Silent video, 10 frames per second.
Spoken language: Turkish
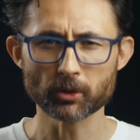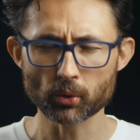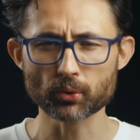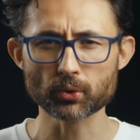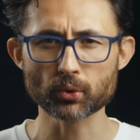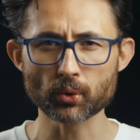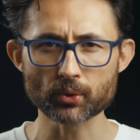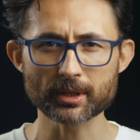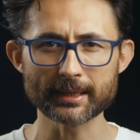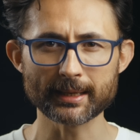
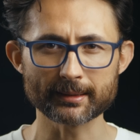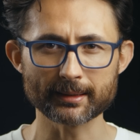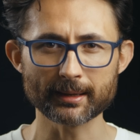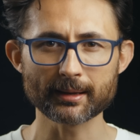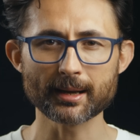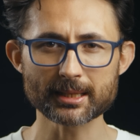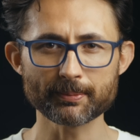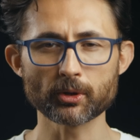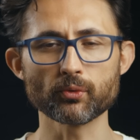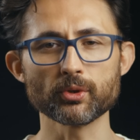1997'de
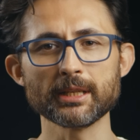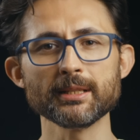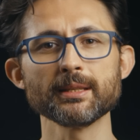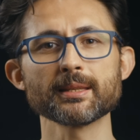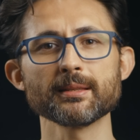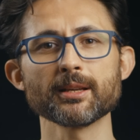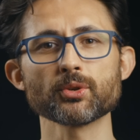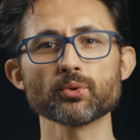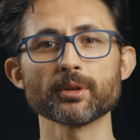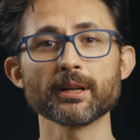Kasparov'un
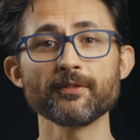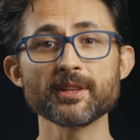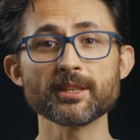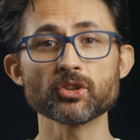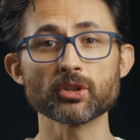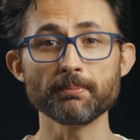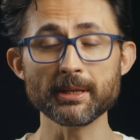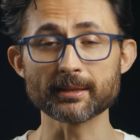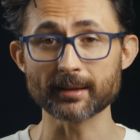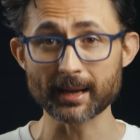yenilgisinden sonra fizikçi
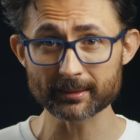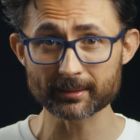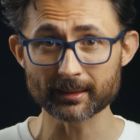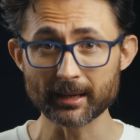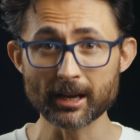Piet Hutt,